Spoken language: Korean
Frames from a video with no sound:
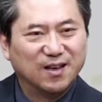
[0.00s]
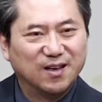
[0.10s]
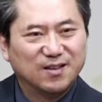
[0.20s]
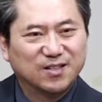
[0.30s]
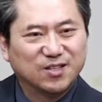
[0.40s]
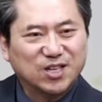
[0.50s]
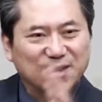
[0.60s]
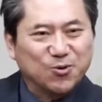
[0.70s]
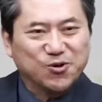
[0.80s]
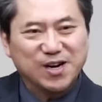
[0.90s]
그
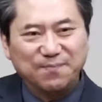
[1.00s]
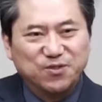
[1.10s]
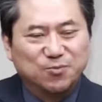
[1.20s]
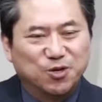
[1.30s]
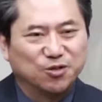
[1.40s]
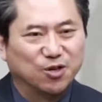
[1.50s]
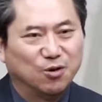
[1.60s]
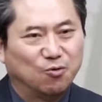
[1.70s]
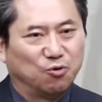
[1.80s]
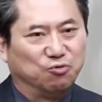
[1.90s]
자료를 안 넣으면
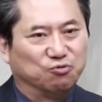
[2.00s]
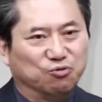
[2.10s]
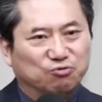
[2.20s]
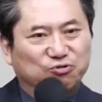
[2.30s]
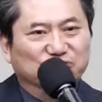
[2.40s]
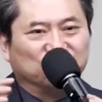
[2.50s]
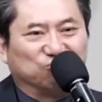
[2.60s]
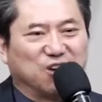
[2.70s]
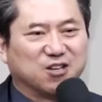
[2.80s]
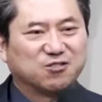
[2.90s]
어휴
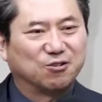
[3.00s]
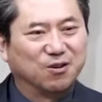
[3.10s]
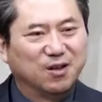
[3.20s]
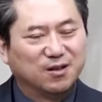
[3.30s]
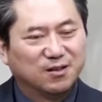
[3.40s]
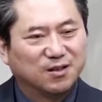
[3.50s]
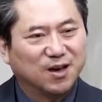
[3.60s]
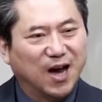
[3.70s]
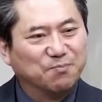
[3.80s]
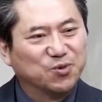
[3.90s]
뚱뚱해서
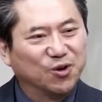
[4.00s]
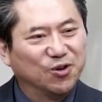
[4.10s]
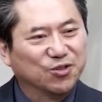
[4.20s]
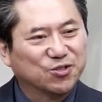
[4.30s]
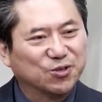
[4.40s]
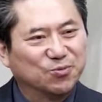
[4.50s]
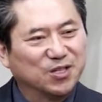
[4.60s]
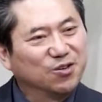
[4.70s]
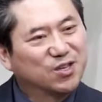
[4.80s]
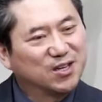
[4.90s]
암 걸렸어 막
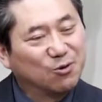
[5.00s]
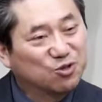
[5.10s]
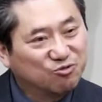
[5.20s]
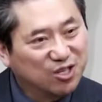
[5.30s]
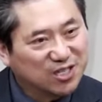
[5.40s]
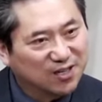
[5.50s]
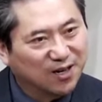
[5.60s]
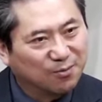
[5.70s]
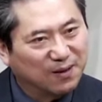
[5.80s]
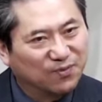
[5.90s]
이렇게 나올 수도
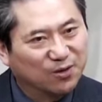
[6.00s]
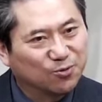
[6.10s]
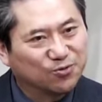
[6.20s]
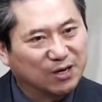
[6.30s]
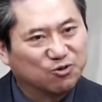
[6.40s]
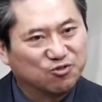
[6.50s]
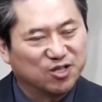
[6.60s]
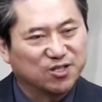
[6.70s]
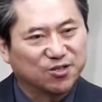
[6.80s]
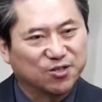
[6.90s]
있잖아요 반대로도 나올 수도
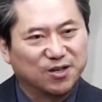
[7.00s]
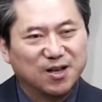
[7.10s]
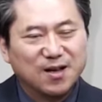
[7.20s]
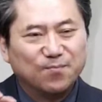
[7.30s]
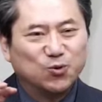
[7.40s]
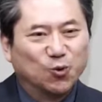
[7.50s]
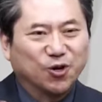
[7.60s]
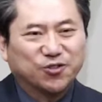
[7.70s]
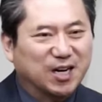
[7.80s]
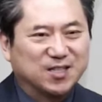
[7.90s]
있어서
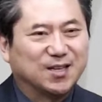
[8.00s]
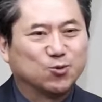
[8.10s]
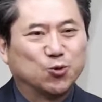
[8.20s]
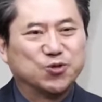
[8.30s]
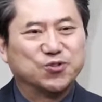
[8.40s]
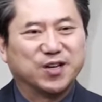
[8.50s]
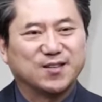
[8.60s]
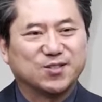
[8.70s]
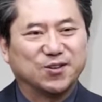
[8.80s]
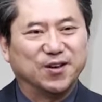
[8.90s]
요것까지 다 조정을
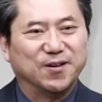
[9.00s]
했어요